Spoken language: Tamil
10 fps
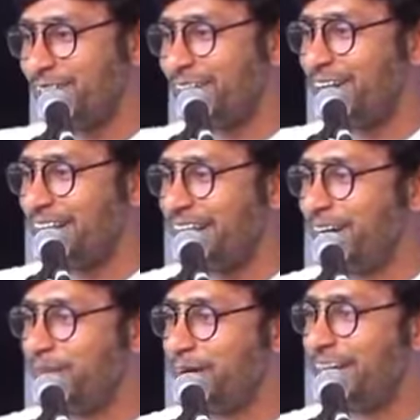கடைசி வரைக்கும் அது
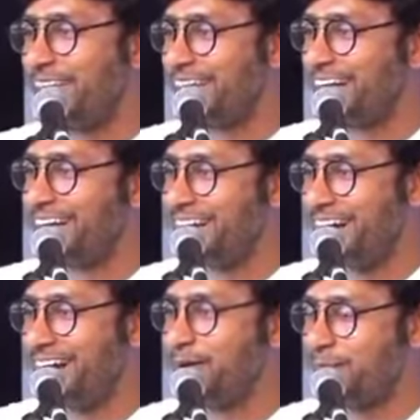என்ன படம்னே தெரில
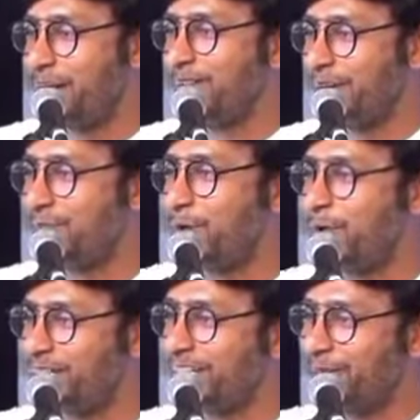ஆனால் படம்
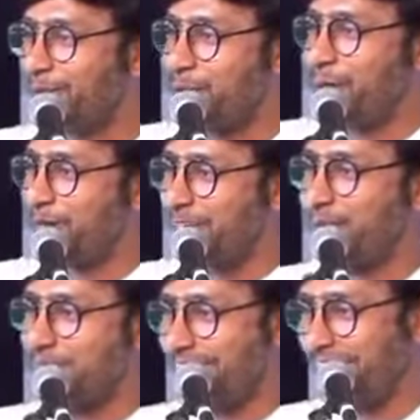வரப்போகுதுன்றத ஒரு படமாக
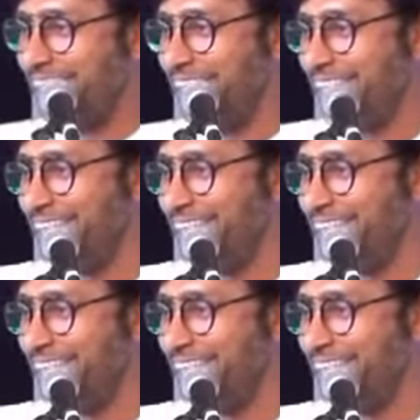காமிச்சிட்டிங்க